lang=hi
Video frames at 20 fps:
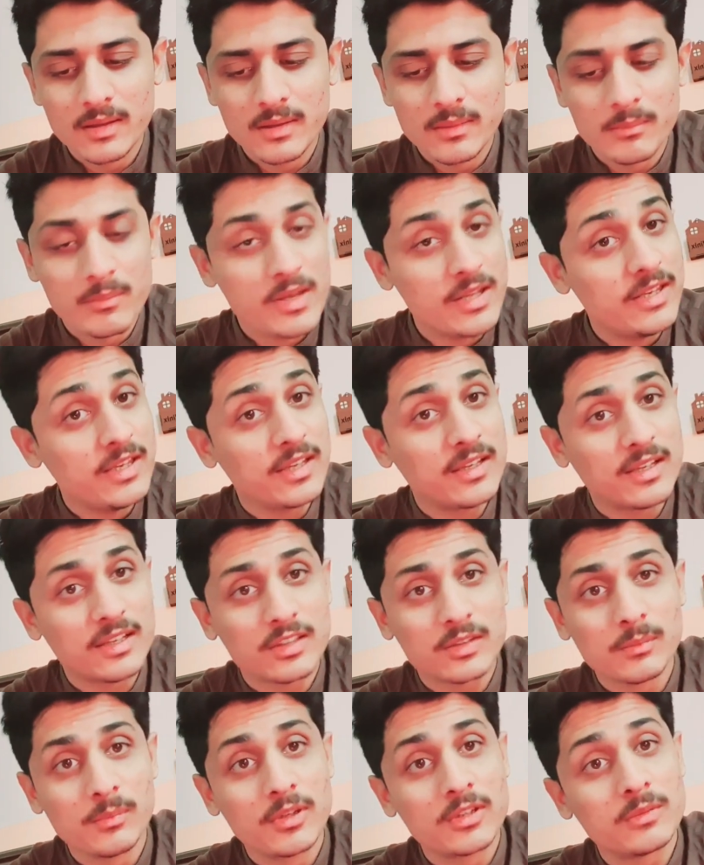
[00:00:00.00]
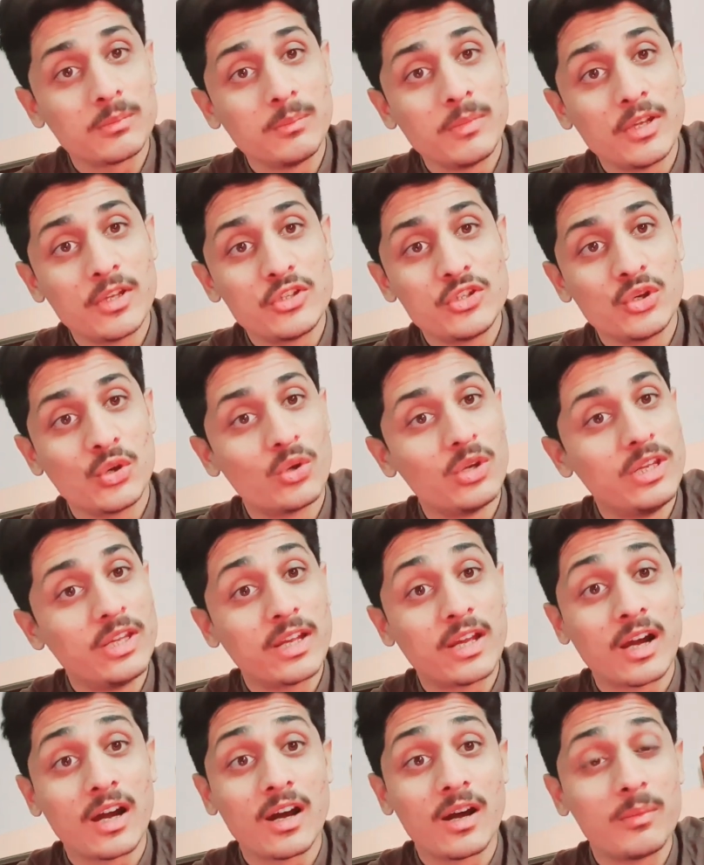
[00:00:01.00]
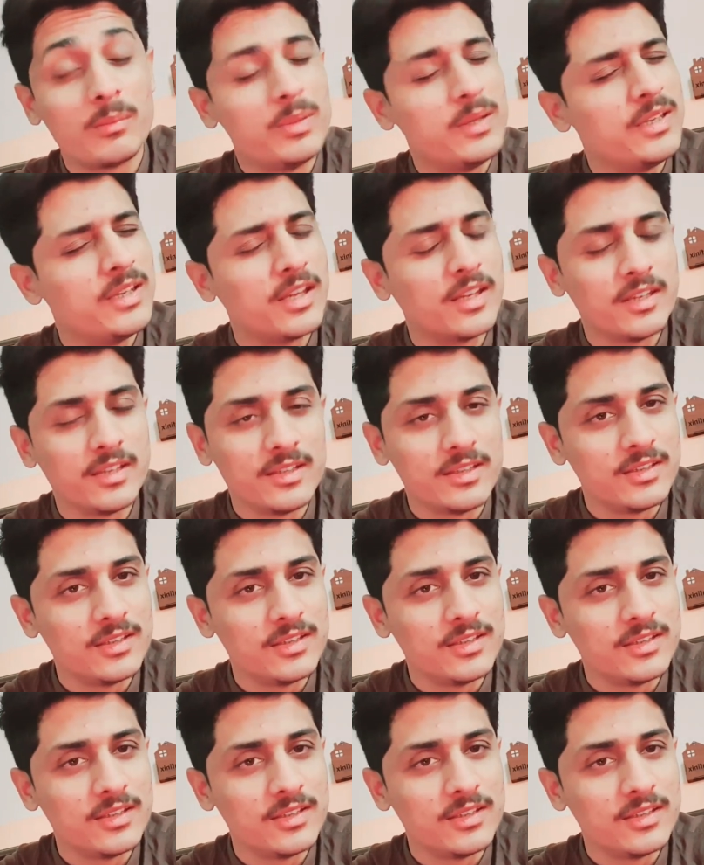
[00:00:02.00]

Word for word: मेरी किस्मत में जो लिखा भी नहीं